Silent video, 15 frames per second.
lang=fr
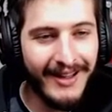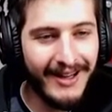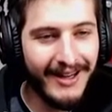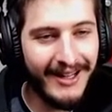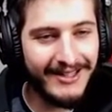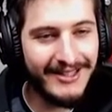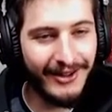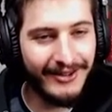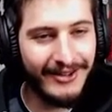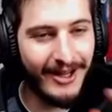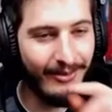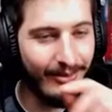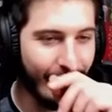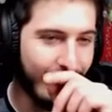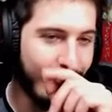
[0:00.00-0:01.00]
Là sur le
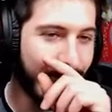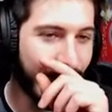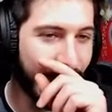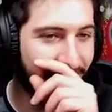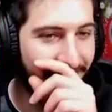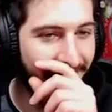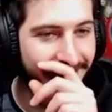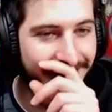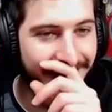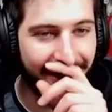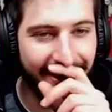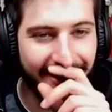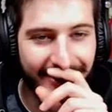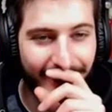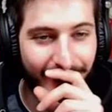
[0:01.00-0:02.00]
tableau vous pouvez voir
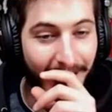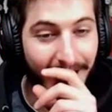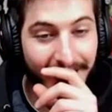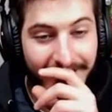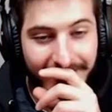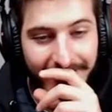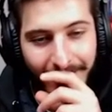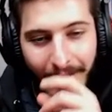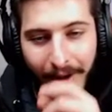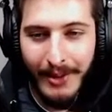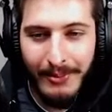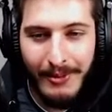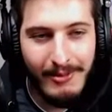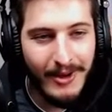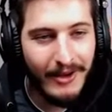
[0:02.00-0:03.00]
direct, bah évidemment il n'y a
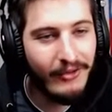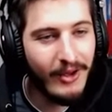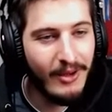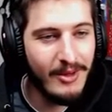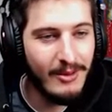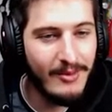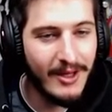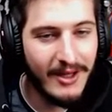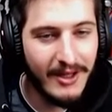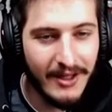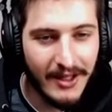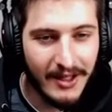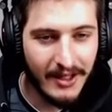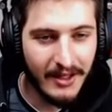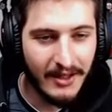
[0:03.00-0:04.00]
pas ma famille mais
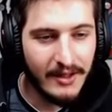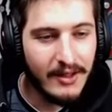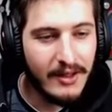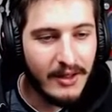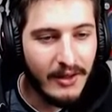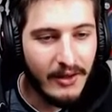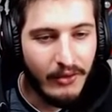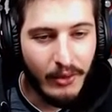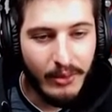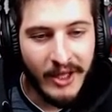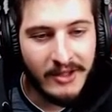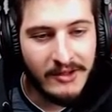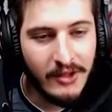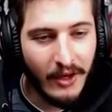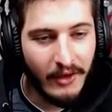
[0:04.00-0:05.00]
faut bien
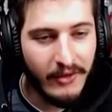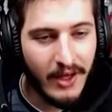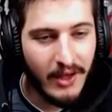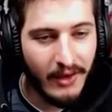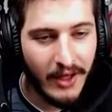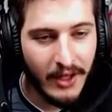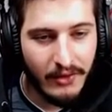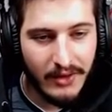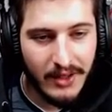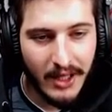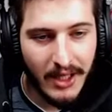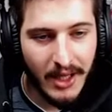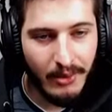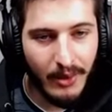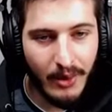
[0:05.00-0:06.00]
survivre, hein, je veux dire, il y
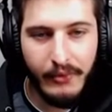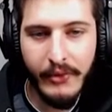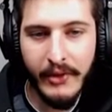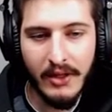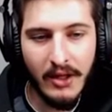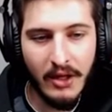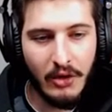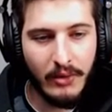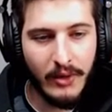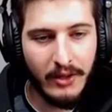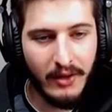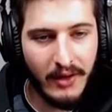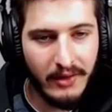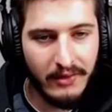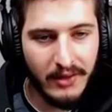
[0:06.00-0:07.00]
a un moment, faire des choix dans
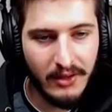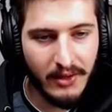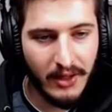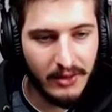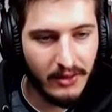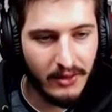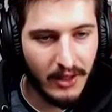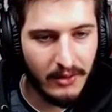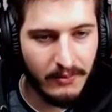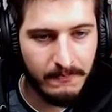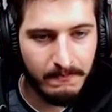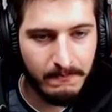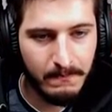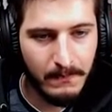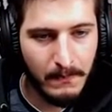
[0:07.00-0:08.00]
la vie, quoi, tu vois.
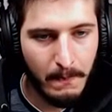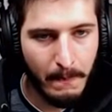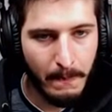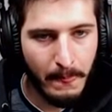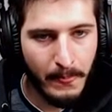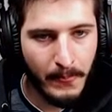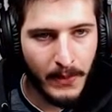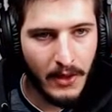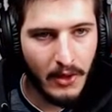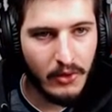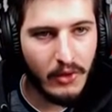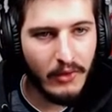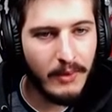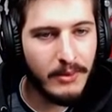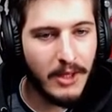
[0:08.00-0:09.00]
Donc
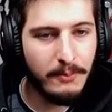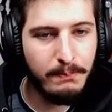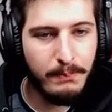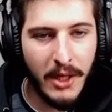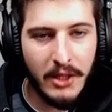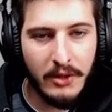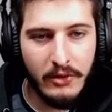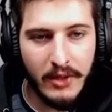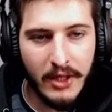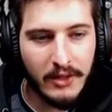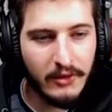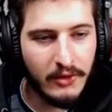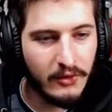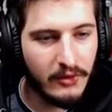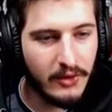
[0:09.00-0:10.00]
on va peut-être pas le nourrir
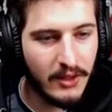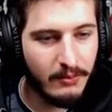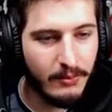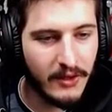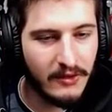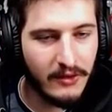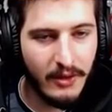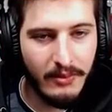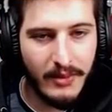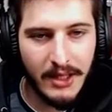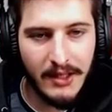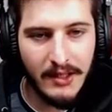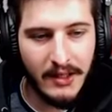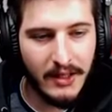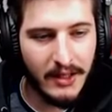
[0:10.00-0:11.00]
tout de suite parce que le mec
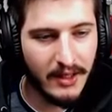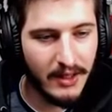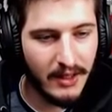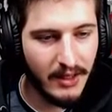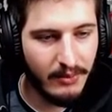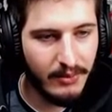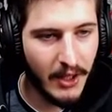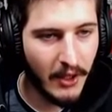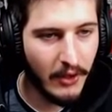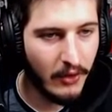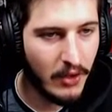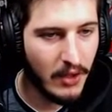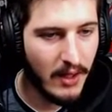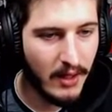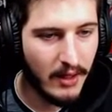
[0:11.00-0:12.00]
il est, il est bien en
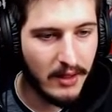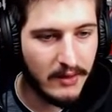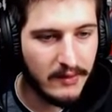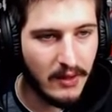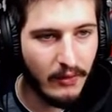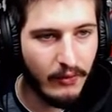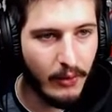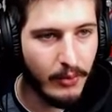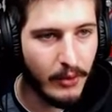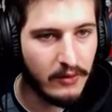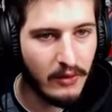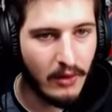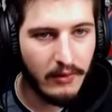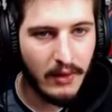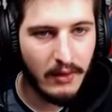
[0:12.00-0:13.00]
chair, il a ce qu'il faut pour
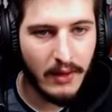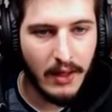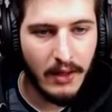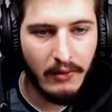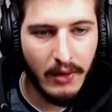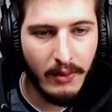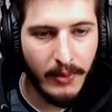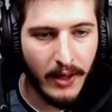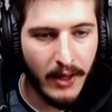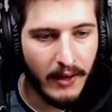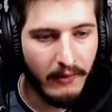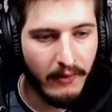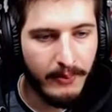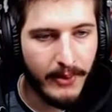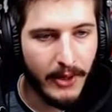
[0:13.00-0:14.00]
survivre. Là, hein. on va pas,
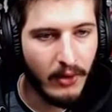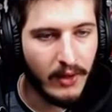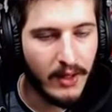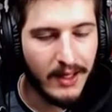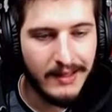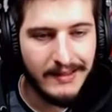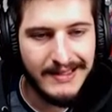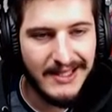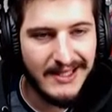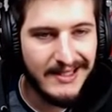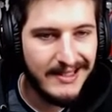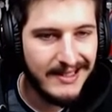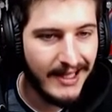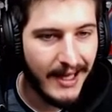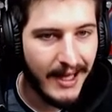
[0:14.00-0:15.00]
pas l'engraisser
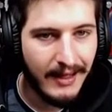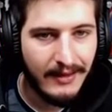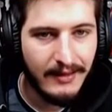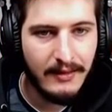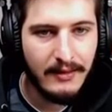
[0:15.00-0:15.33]
direct.